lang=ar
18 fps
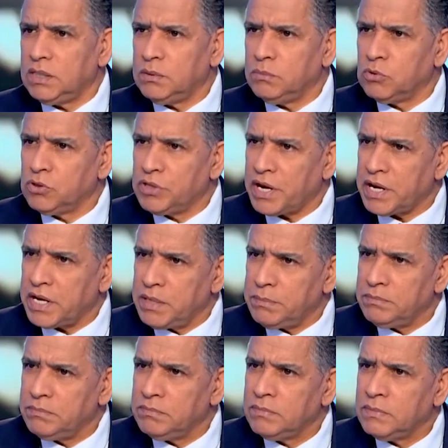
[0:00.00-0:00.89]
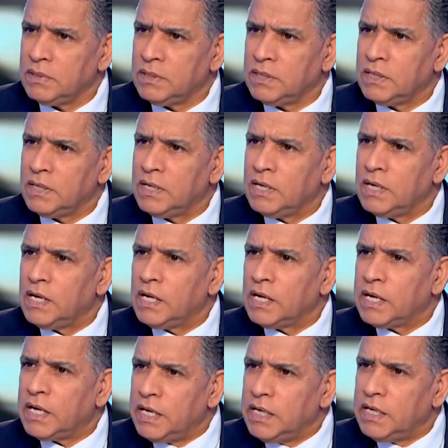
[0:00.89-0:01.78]
مدرب
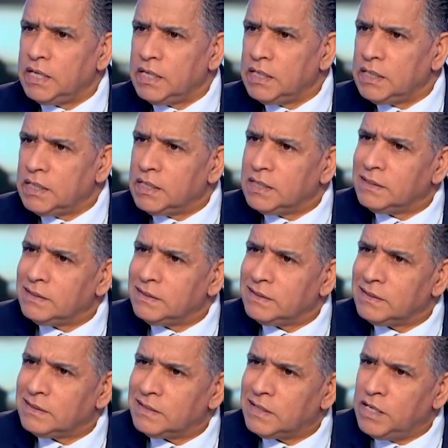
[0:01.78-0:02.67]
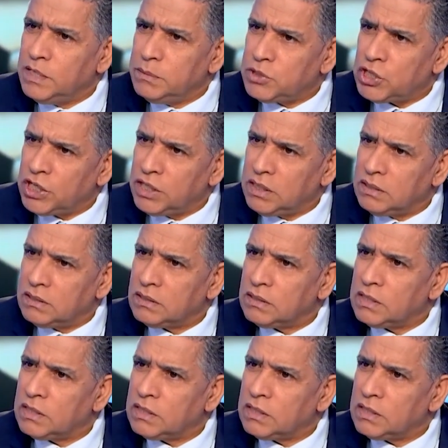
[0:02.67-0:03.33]
كي كيمشي